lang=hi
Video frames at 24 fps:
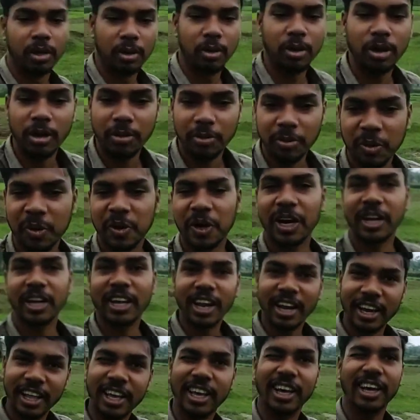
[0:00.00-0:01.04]
कोई हमको
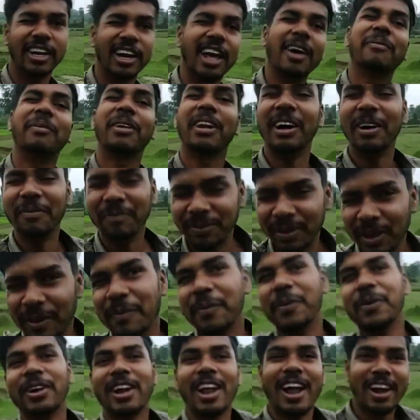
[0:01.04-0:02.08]
टाटा नहीं कर रहा है पर हम
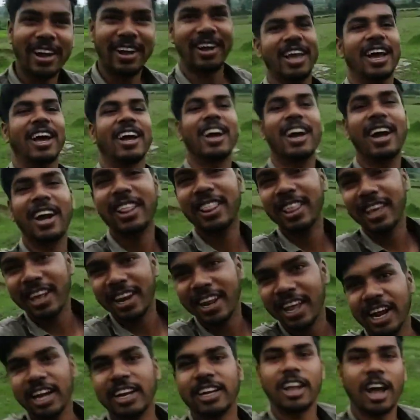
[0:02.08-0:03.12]
सबको टाटा कर दे
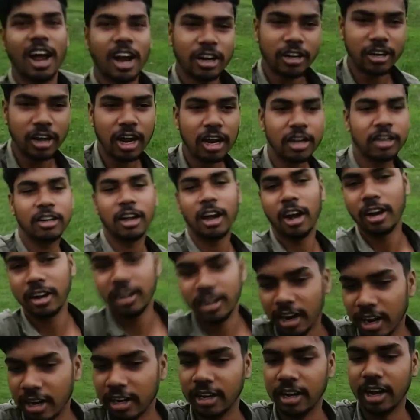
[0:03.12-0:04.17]
रहे हैं टाटा टाटा